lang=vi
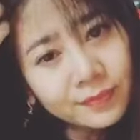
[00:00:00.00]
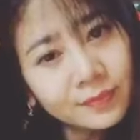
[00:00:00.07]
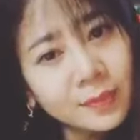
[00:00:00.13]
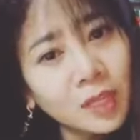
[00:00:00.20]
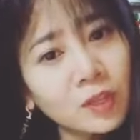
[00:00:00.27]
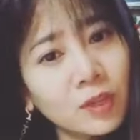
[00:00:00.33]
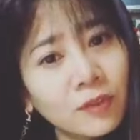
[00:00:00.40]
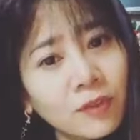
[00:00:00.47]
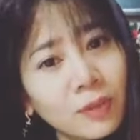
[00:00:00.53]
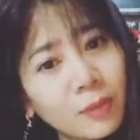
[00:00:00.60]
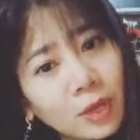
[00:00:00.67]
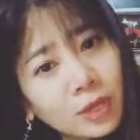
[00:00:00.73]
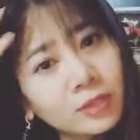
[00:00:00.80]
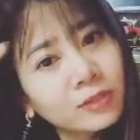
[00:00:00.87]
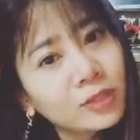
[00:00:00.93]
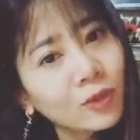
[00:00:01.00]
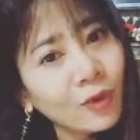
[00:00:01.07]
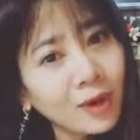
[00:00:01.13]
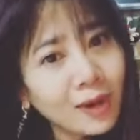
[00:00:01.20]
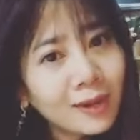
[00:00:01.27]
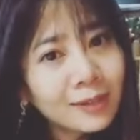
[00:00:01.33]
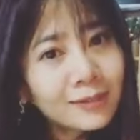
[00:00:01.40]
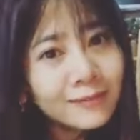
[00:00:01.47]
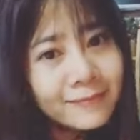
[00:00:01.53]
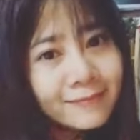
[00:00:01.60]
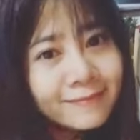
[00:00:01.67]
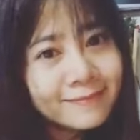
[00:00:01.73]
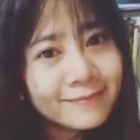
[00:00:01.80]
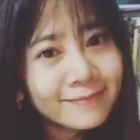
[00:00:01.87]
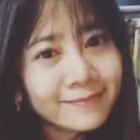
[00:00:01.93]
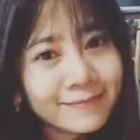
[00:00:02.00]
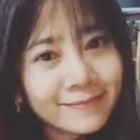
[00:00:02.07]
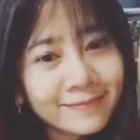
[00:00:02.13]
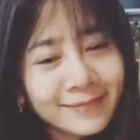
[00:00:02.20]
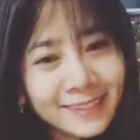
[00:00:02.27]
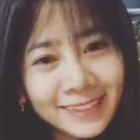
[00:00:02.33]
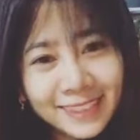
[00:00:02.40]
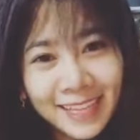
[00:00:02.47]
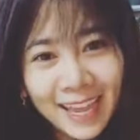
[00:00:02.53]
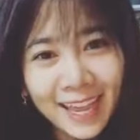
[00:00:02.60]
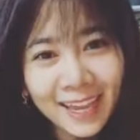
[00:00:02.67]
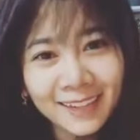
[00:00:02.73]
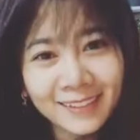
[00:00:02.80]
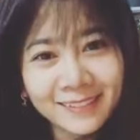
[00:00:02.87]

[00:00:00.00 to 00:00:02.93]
nói chuyện với mọi người nhiều hơn nhé